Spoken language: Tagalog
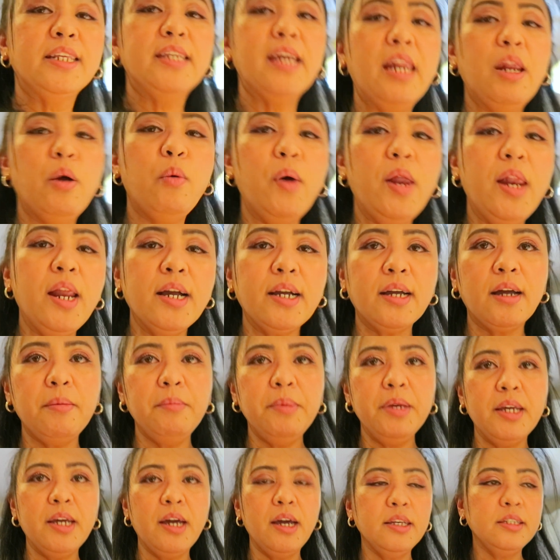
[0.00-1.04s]
dalawa lang
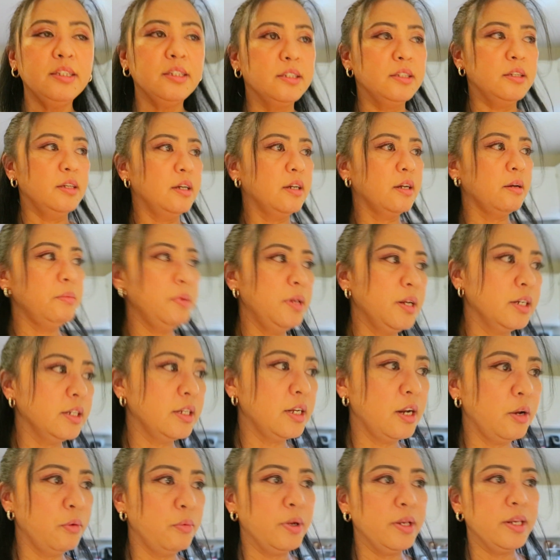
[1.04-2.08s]
kami, guys. Kami lang
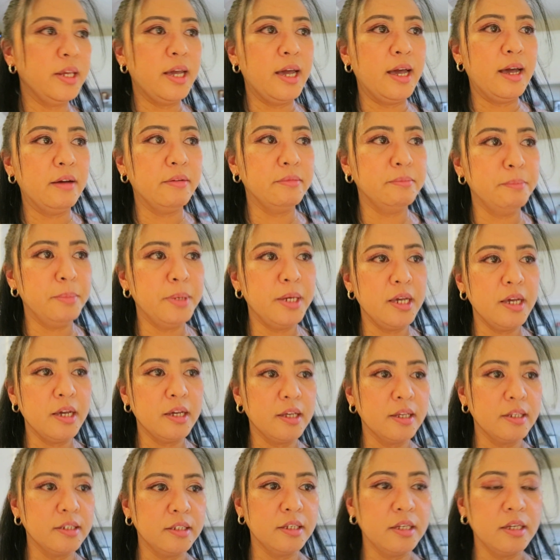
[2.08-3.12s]
dalawa ni Habi
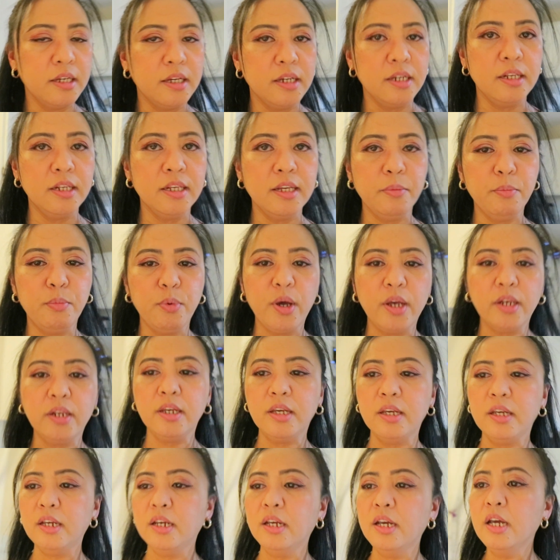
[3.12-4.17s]
kasi hindi
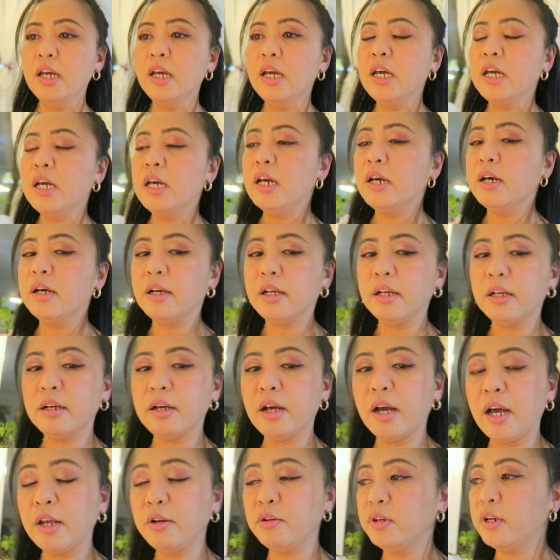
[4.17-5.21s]
pwede
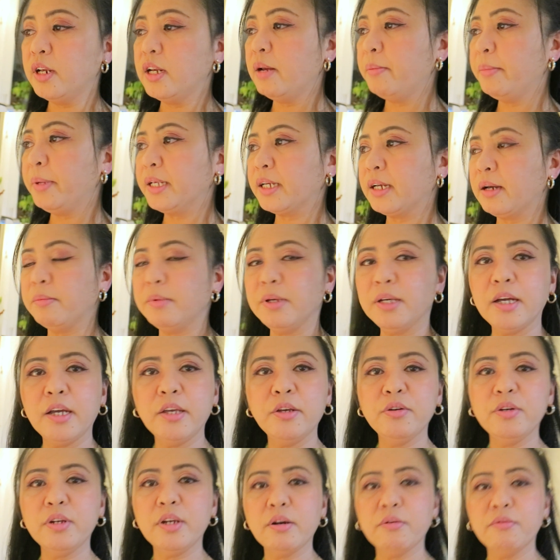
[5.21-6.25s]
ano na naman kami
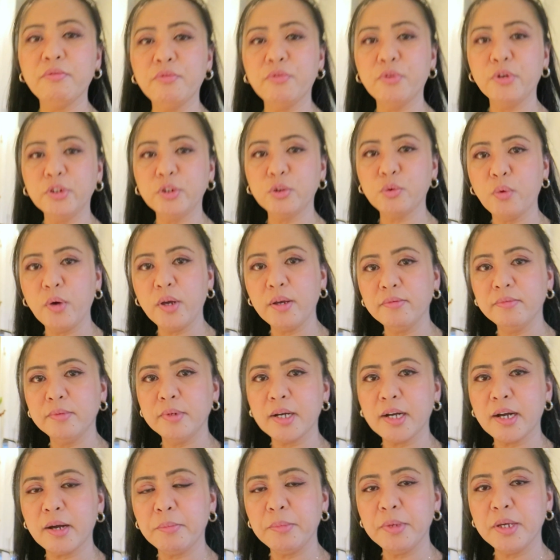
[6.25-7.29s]
ngayon, nag fourth wave
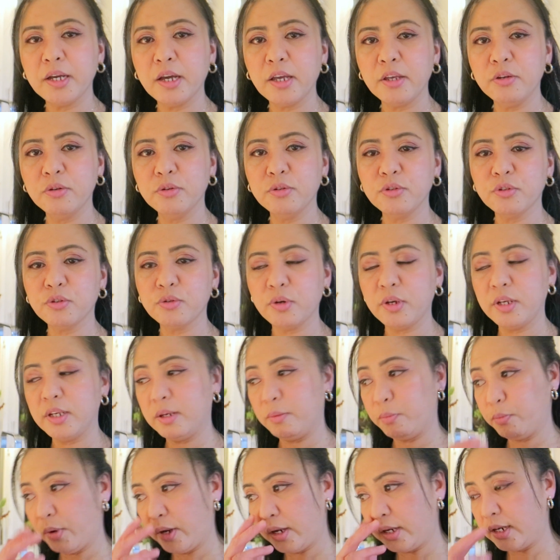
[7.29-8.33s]
na kami ngayon, so
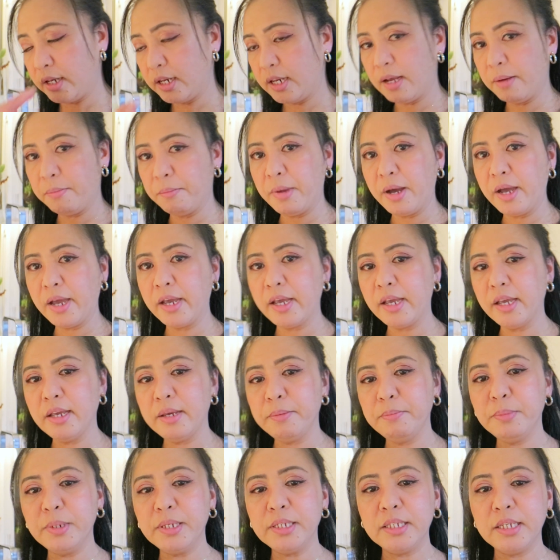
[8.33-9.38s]
hindi pwede na
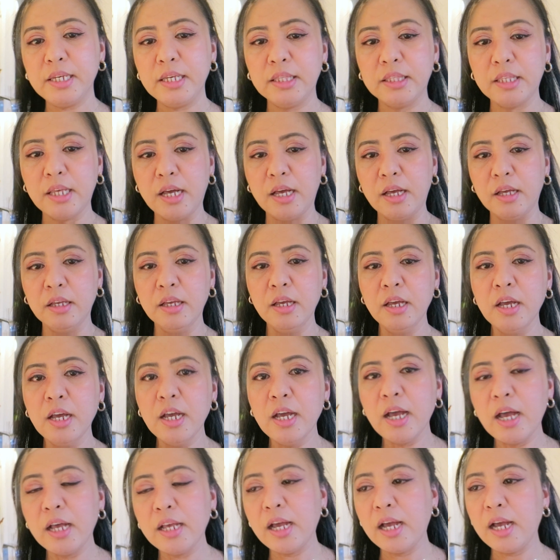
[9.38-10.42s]
may bisita.
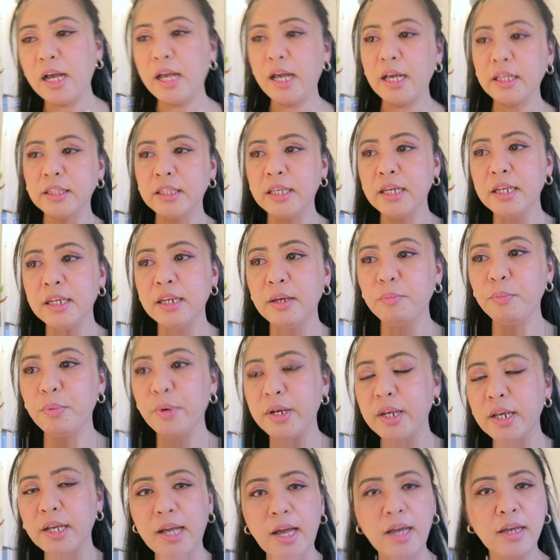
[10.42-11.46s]
At hindi
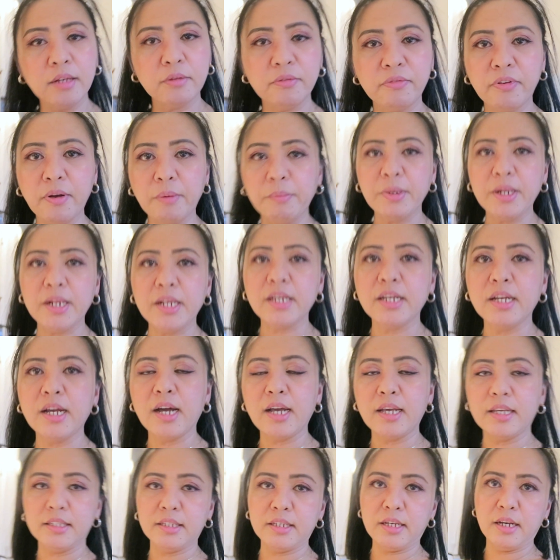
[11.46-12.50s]
pwede kahit family
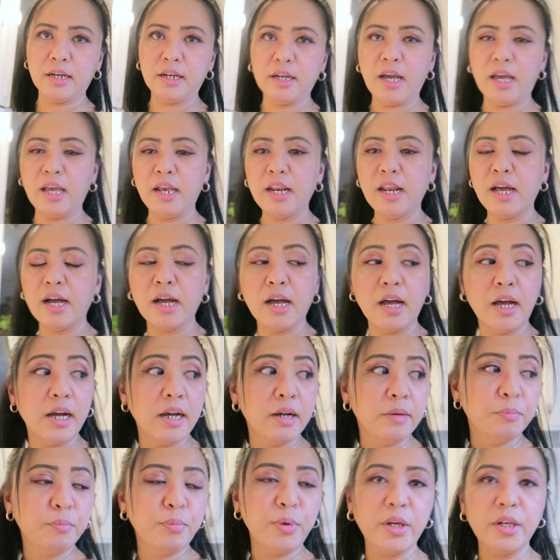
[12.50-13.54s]
guys, ang kaila
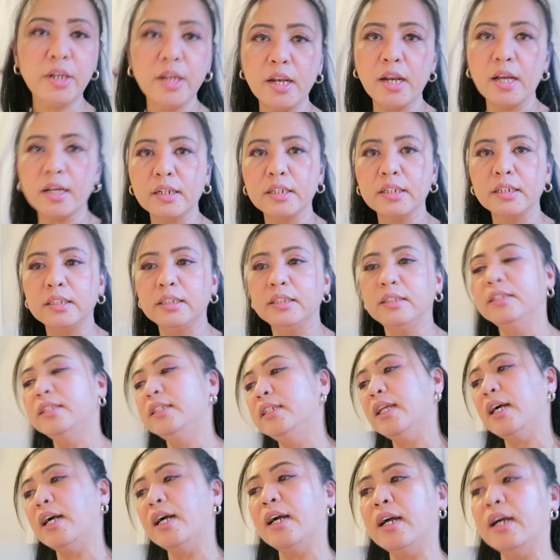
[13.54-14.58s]
ang pwede lang
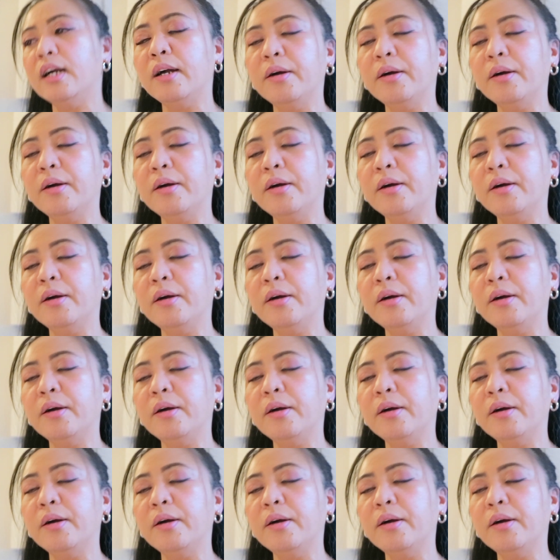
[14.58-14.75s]
na